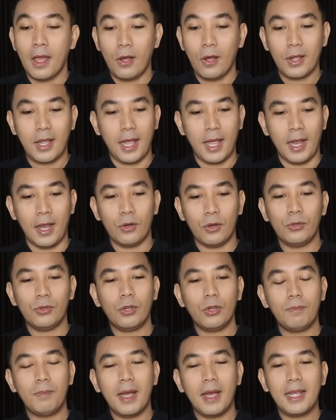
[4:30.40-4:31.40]
Oke, okay,
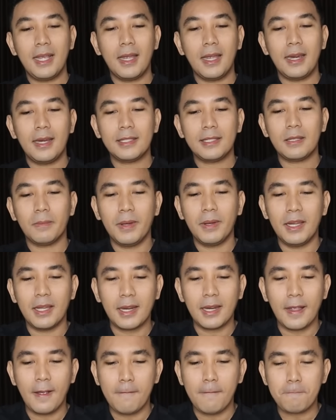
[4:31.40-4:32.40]
untuk bagian ini
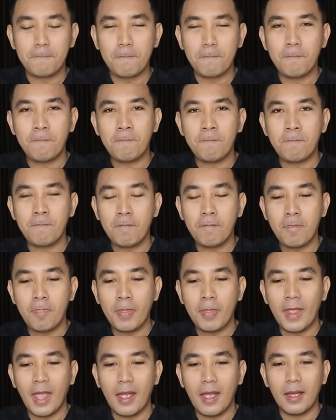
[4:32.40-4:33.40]
sebenarnya
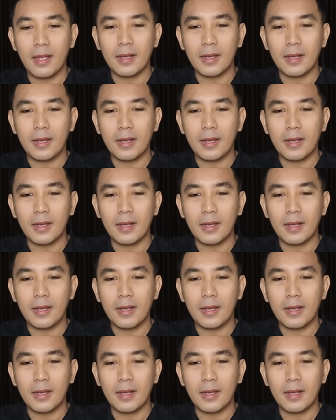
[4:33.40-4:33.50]
hmm,